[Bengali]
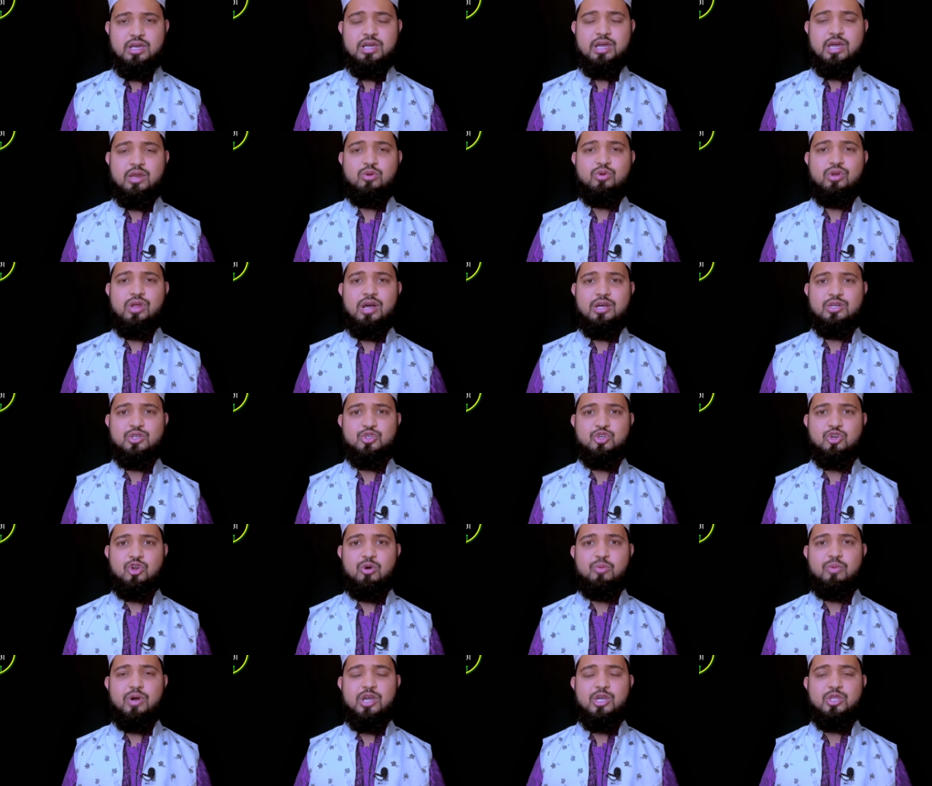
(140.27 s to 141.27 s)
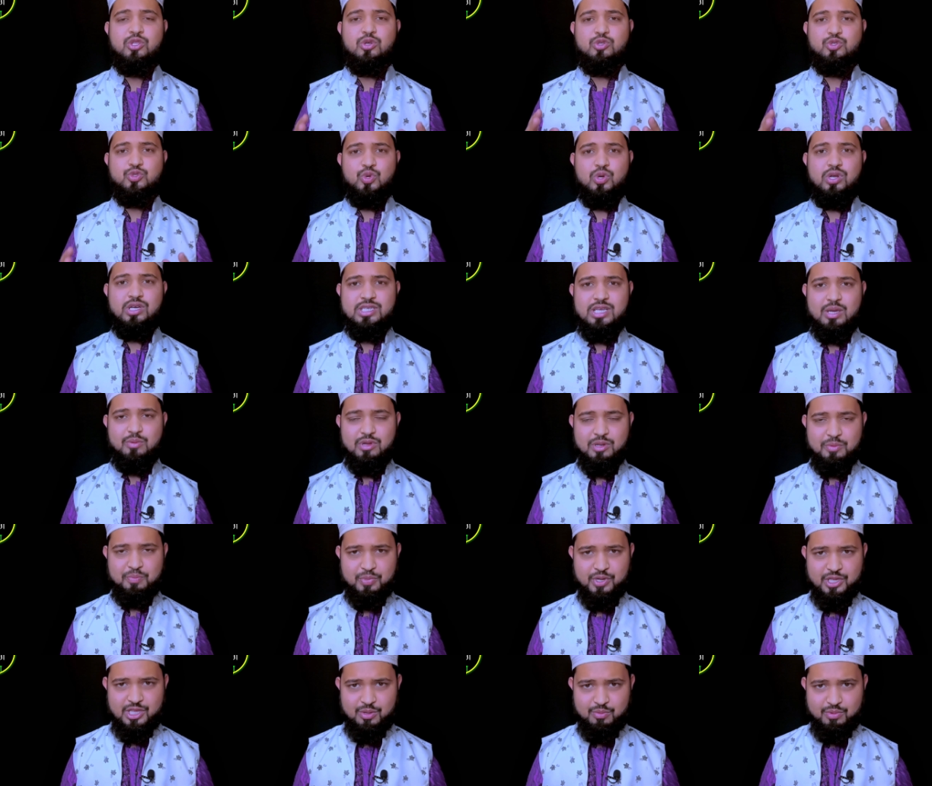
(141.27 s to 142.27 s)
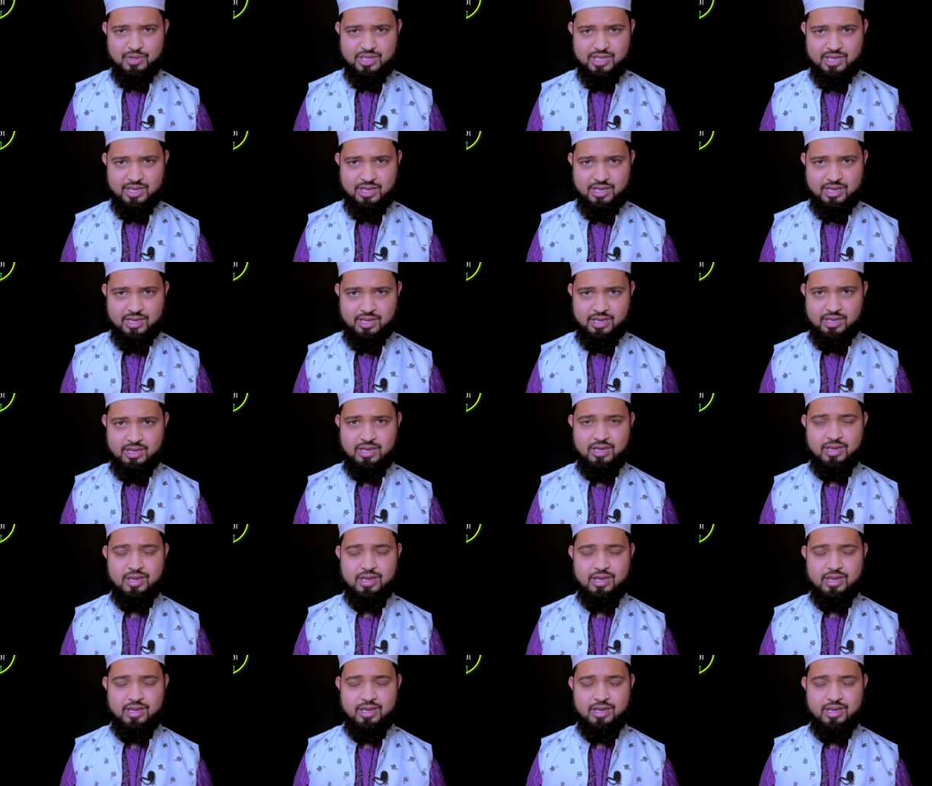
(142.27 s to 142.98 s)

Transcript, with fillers: কেননা সবাই তো চলে যাবেন পৃথিবী থেকে